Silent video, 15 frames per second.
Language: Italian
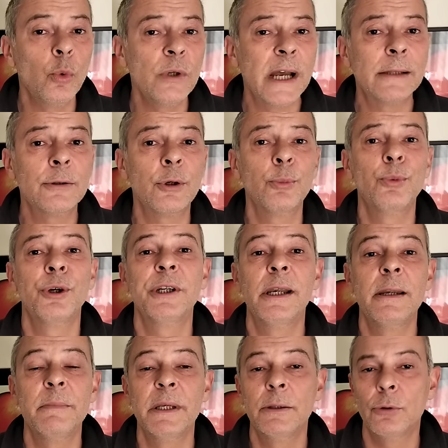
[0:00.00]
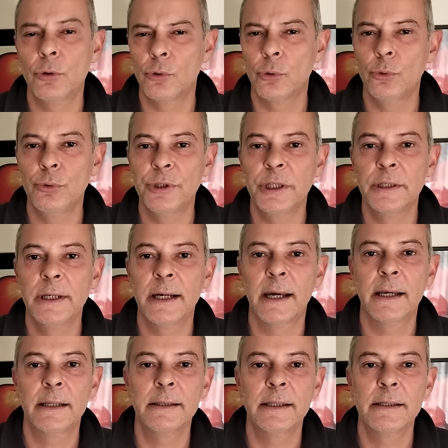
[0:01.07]
Un altro buon elemento su cui
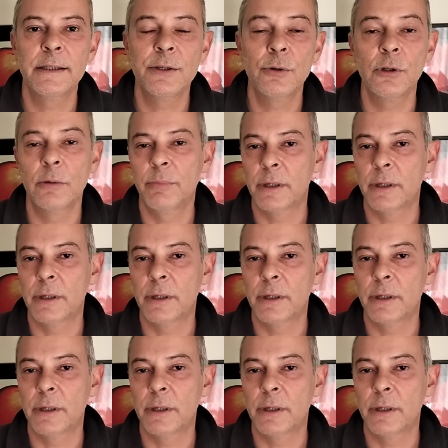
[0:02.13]
dedicare attenzione